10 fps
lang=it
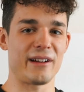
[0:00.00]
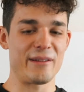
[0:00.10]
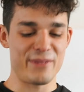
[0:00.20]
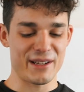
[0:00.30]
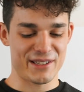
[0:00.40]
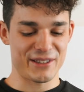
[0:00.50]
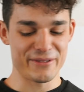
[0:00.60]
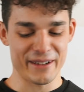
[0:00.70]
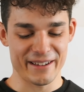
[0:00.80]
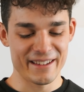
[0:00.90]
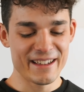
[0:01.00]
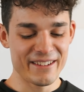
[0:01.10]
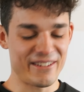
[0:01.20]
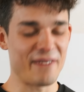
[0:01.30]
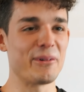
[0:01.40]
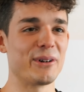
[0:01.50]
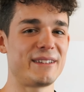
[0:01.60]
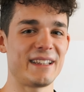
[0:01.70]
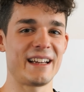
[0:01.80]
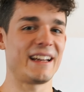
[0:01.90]
riempirsi come una
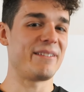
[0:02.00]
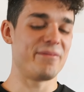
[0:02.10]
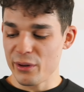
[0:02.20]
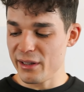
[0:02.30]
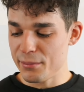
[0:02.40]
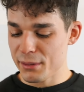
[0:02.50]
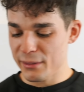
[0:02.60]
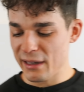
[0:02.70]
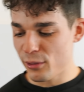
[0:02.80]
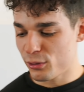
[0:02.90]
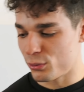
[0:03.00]
botte quindi prepariamo il